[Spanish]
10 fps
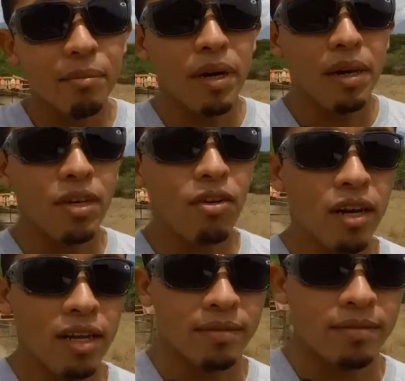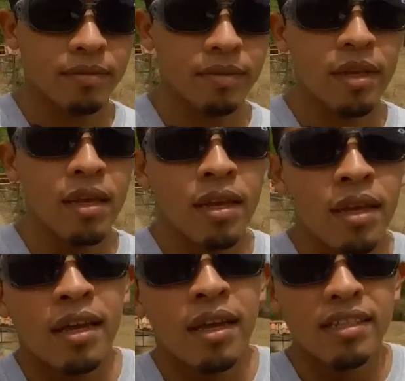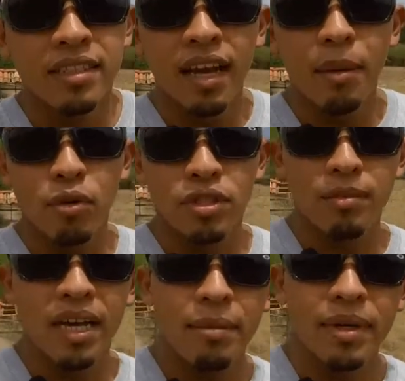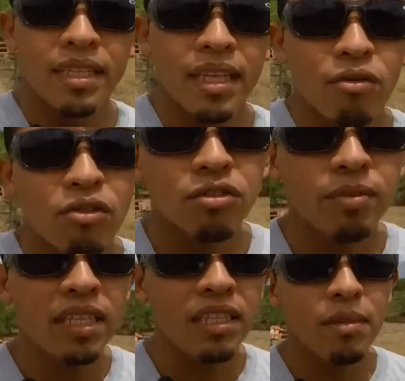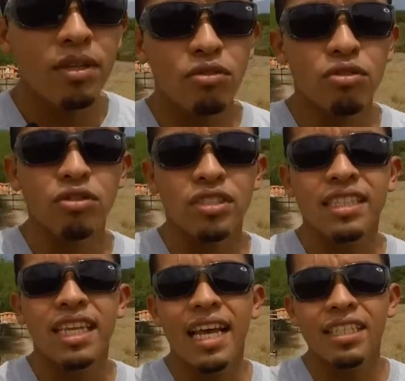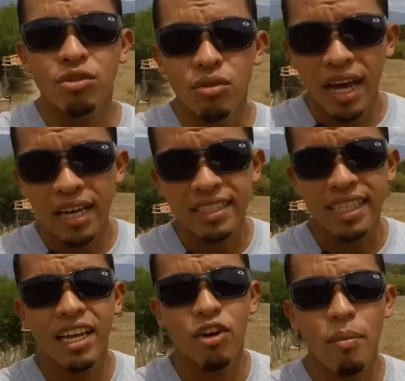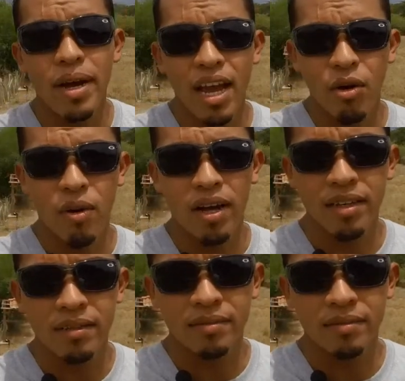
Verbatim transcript: de Palmerola, Está aproximadamente a unos 20 minutos de la ciudad de Comayagua.